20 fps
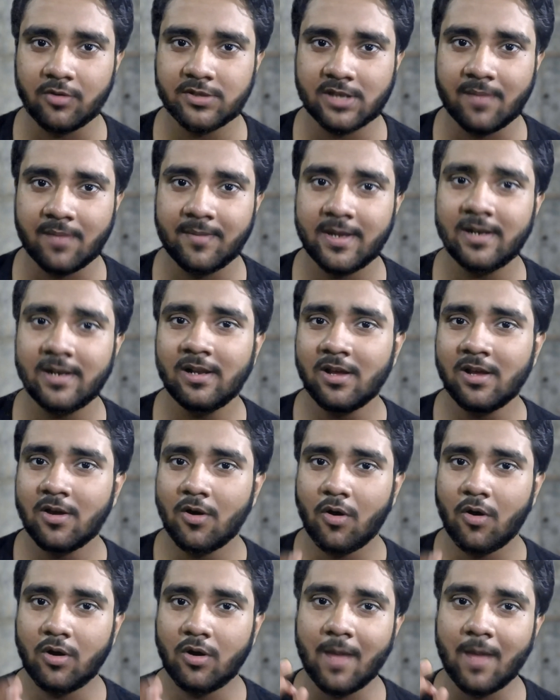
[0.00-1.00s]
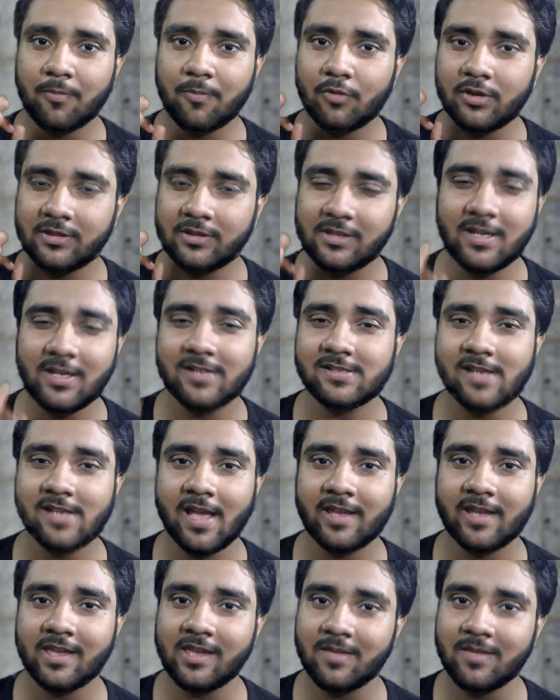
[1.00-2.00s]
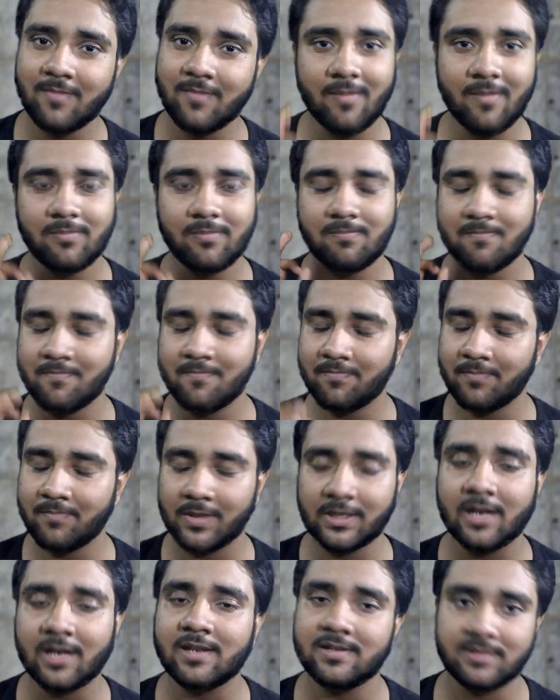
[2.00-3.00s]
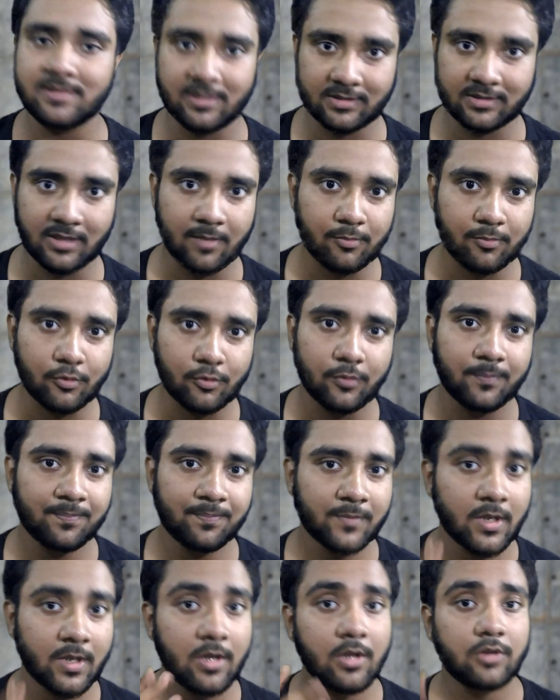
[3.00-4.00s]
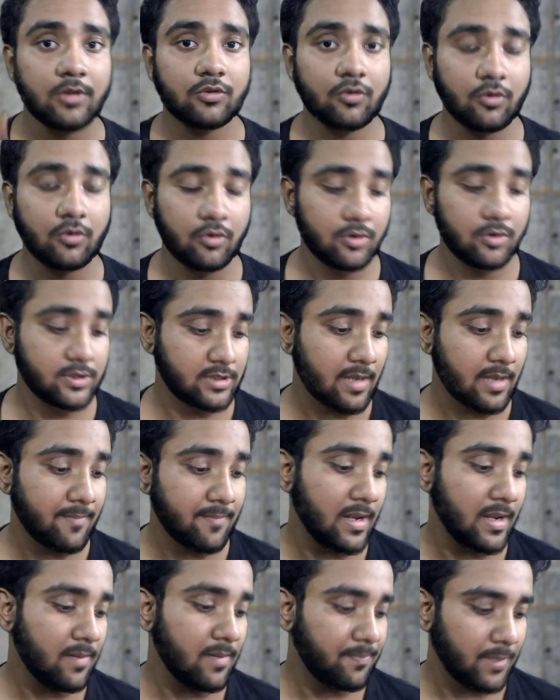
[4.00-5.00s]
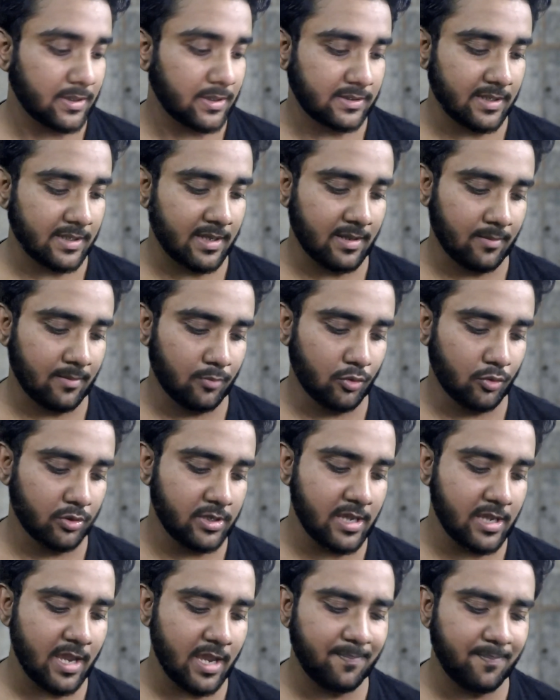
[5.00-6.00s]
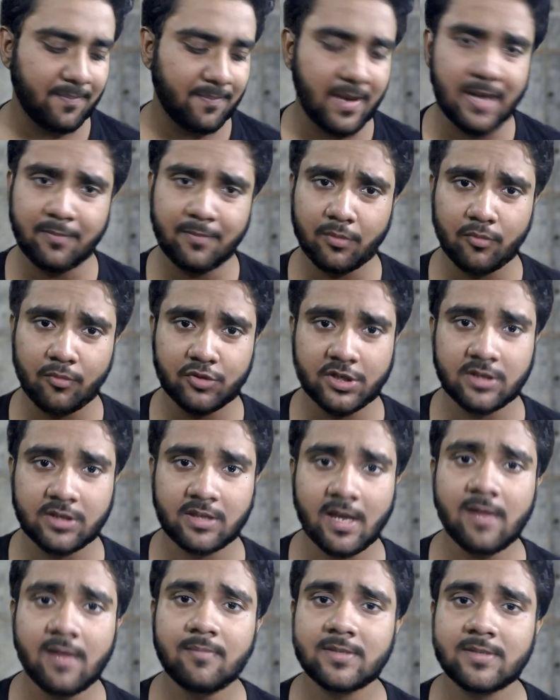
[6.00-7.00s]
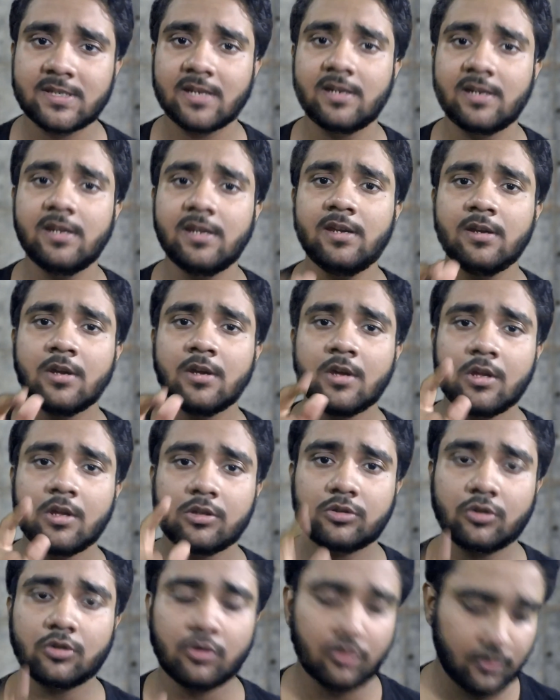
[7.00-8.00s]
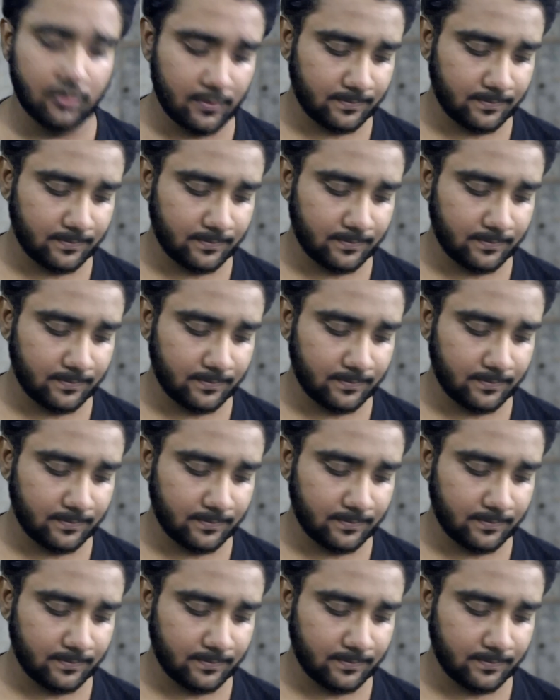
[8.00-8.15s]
हूँ इसका मेल और आपको इतनी हंसी आएगी कि मैं बता नहीं सकता आपको तो इसका मेल पढ़ते हैं हम लोग ये एक पेड प्रमोशन था बेसिकली तो